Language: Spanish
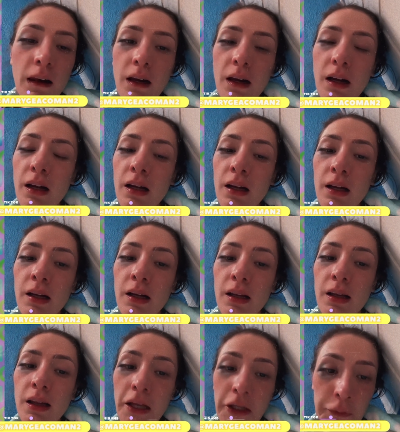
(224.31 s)

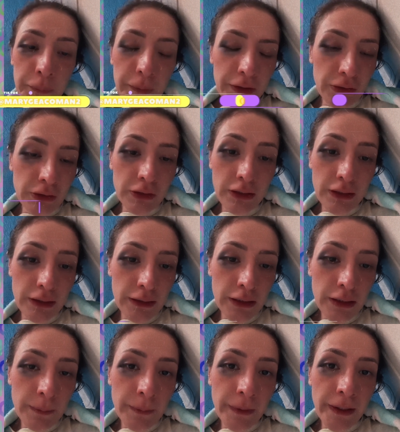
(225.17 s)
A las personas
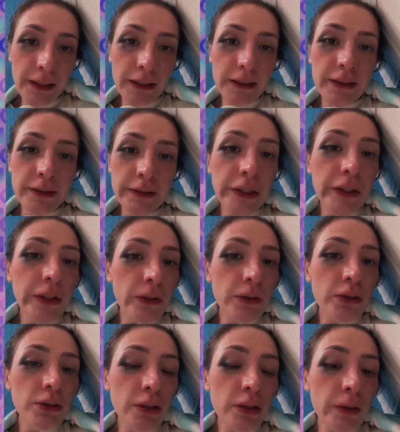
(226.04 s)
que me
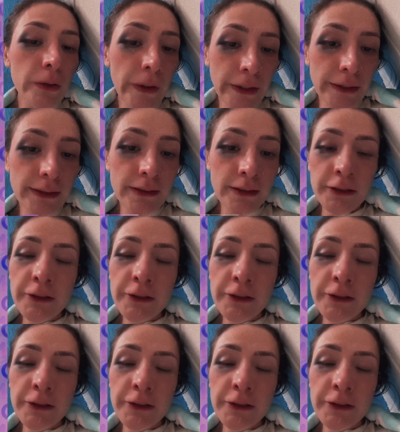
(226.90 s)
hicieron todo esto,